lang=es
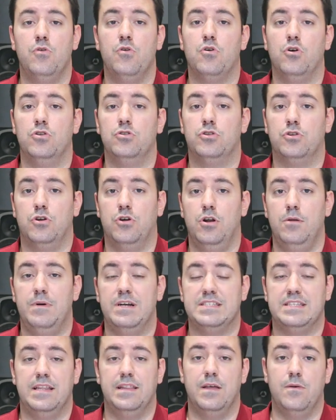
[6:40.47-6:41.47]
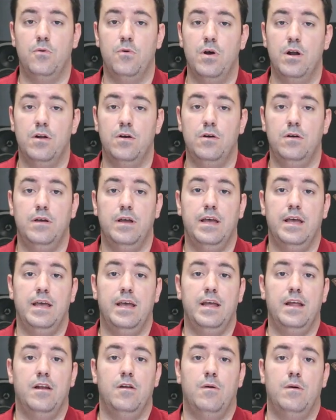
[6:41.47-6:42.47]
de un control bastante bueno.
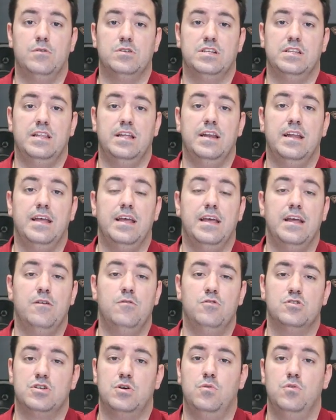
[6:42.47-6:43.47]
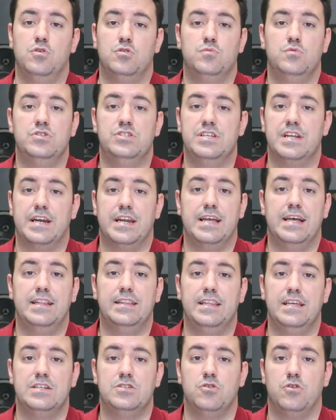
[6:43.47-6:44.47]
Eh, no vamos a tener unos agudos muy
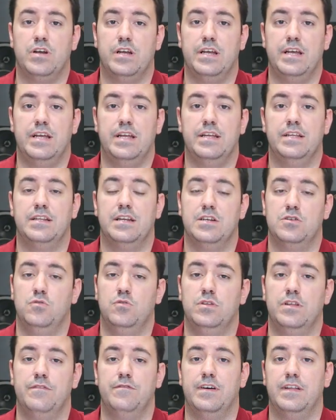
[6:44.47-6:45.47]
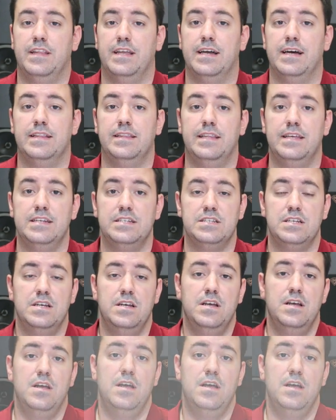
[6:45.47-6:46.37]
chirriantes o que resulten fatigantes.